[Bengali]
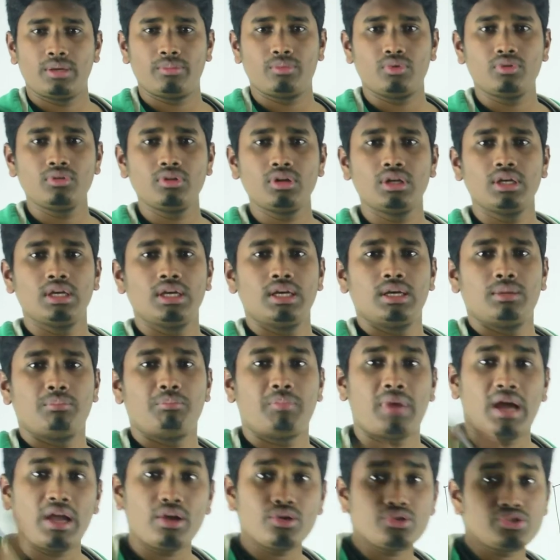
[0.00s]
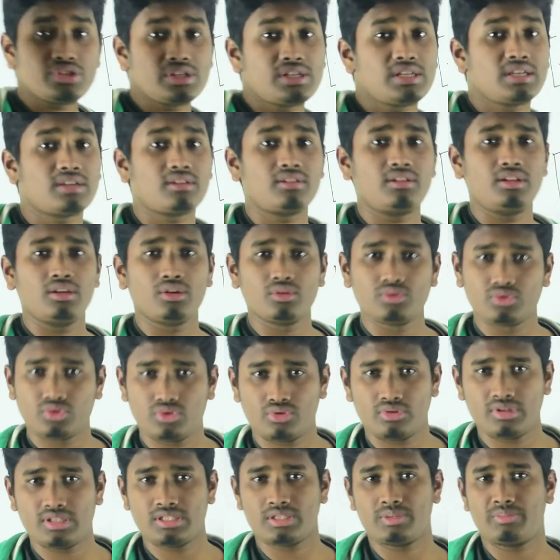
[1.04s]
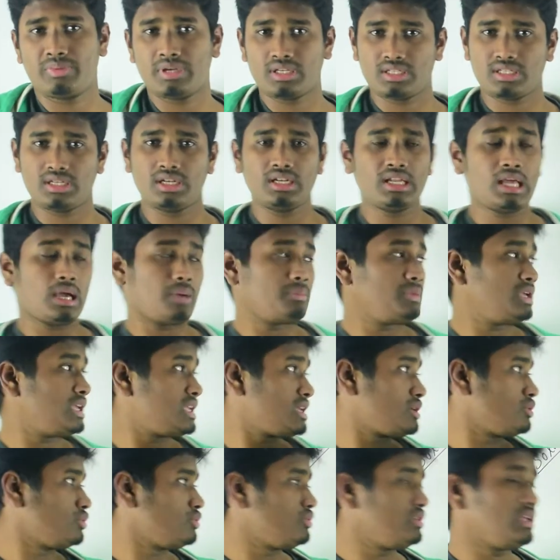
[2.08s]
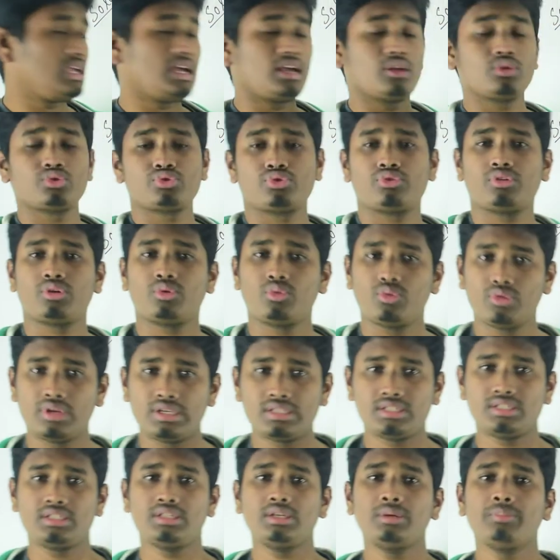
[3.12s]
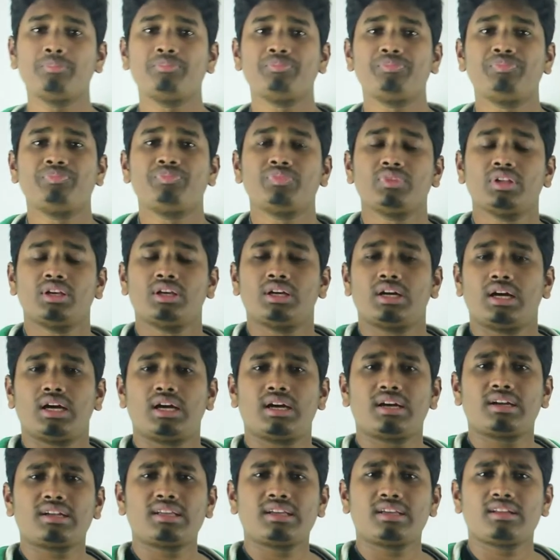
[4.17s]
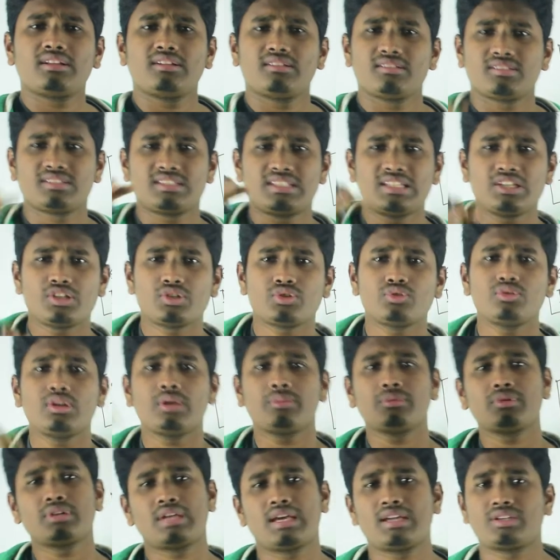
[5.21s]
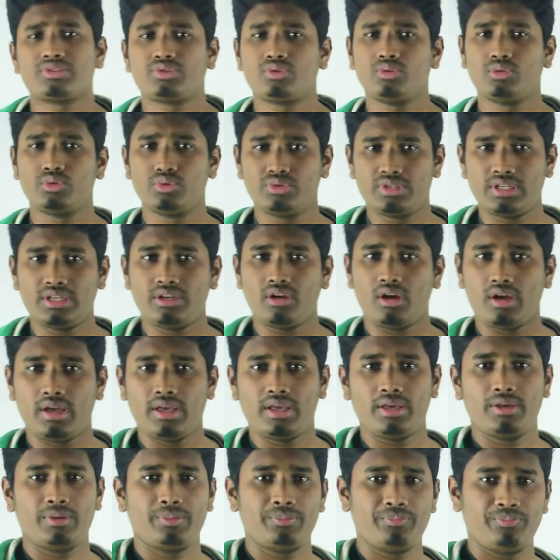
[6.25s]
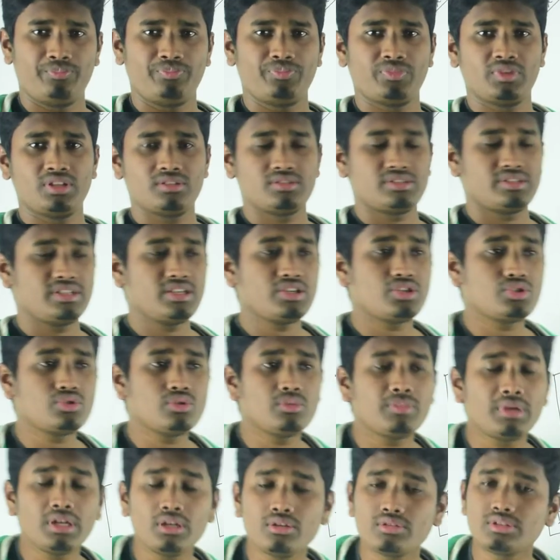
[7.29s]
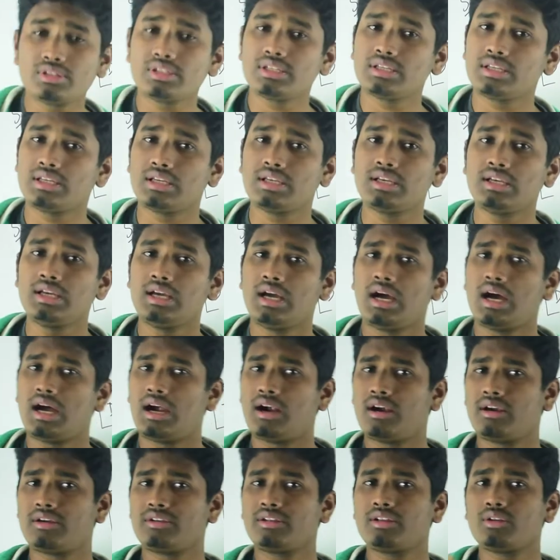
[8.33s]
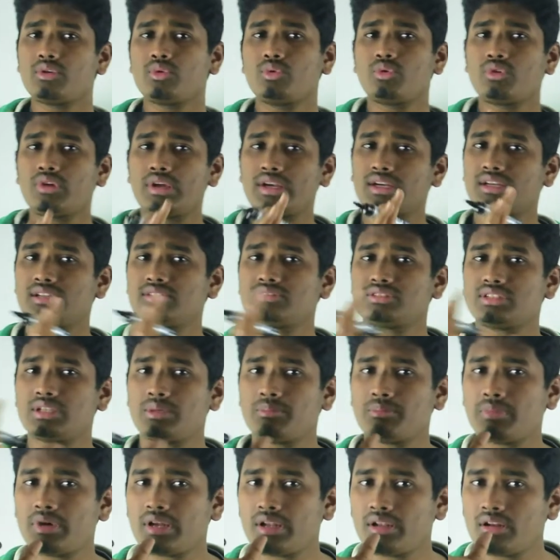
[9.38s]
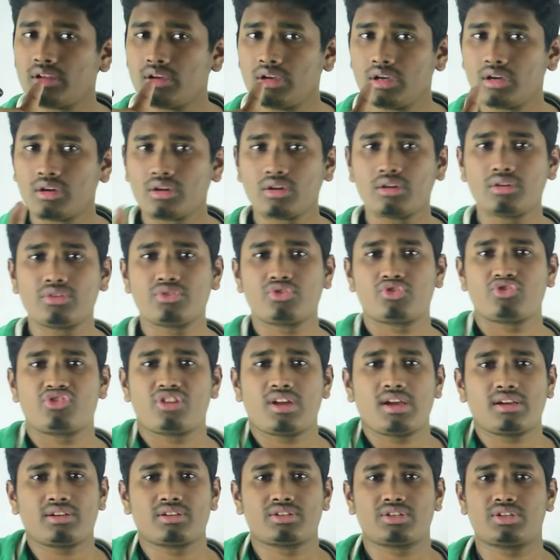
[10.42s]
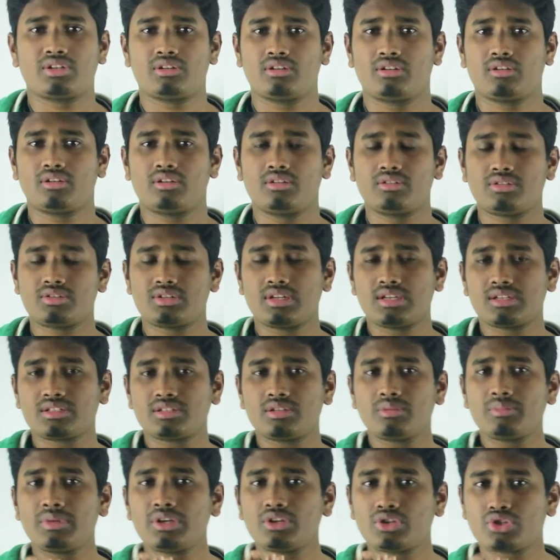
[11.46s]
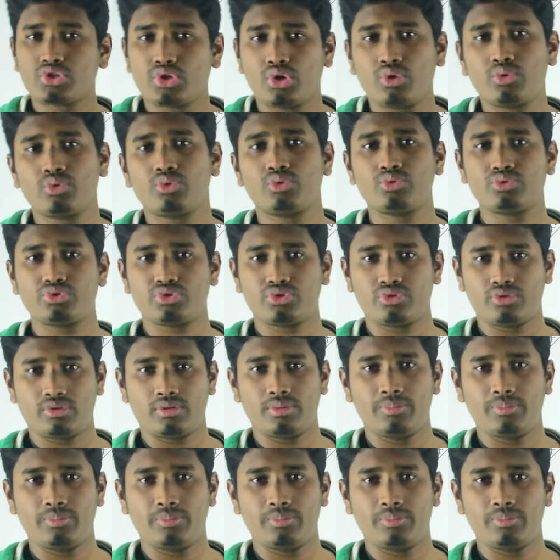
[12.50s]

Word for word: এবং মায়োজেনিক নিয়ন্ত্রণে স্পেশালি আমি এইগুলো নিয়ে আলোচনা করেছি হার্টের সিস্টুল এবং ডায়াস্টুল দুইটাই হয় সিস্টুল মানে হচ্ছে গিয়ে হার্টের কোনো একটা চেম্বারের কন্ট্রাকশন কন্ট্রাকশন মানে সংকোচন